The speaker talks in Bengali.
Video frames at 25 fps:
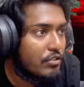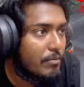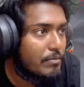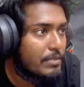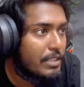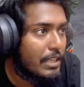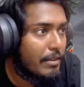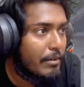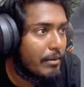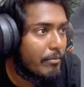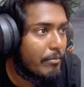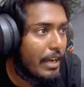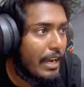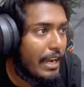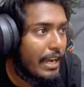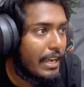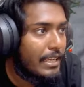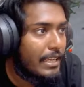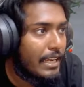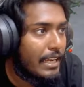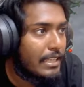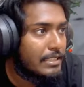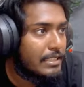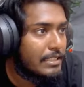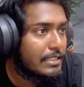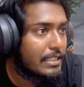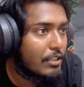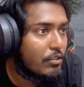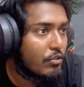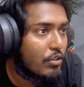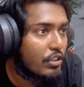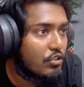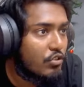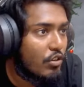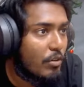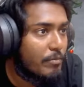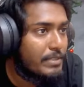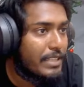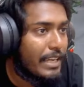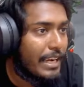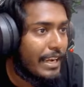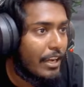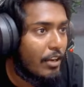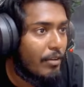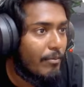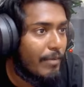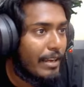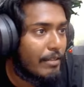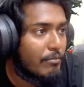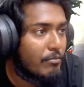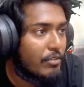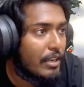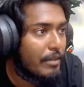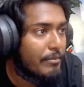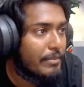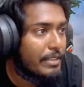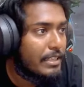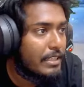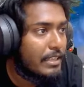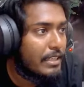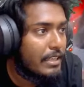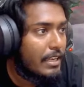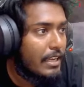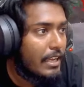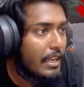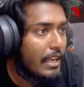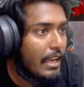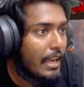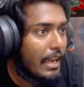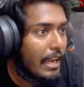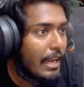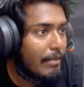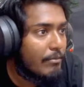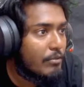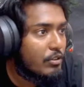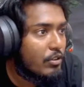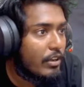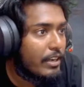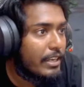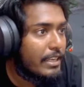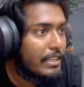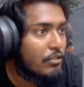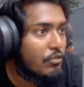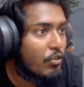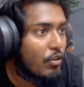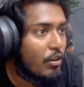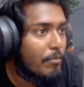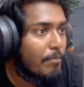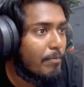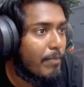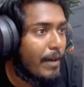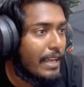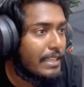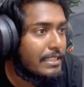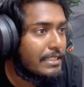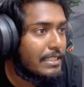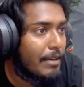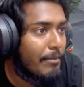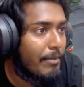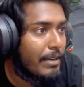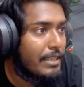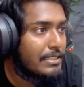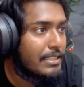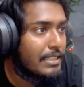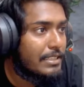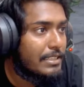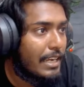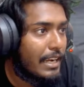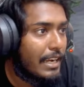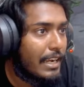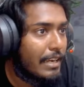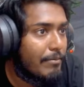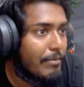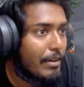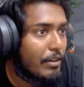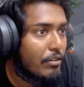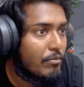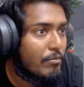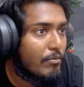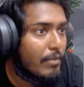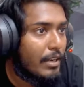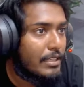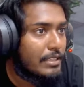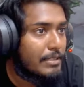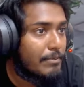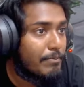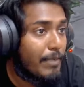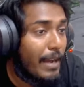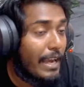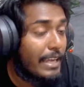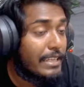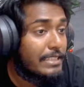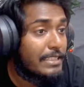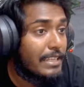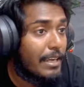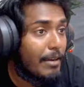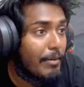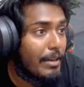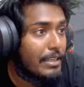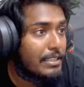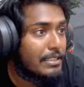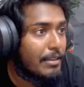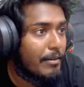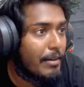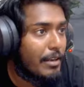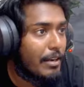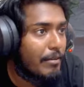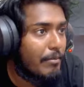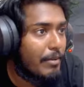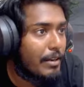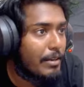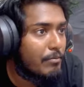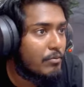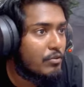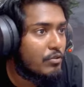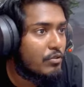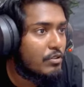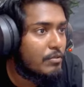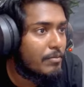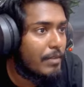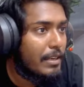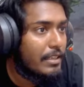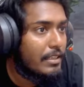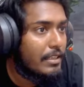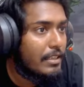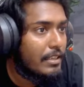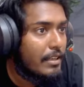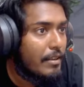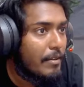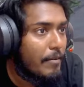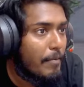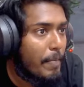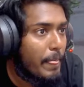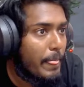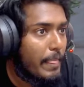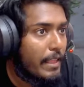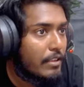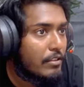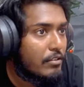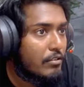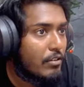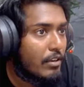জায়গায় মারমো আয় আচ্ছা যা তোরে সব জায়গায় মারমো না আমি আমি তোরে তোর বাইছা বাইছা জায়গায় মারুম বাইছা বাইছা মারা মানে বুঝোস ভাই তোরে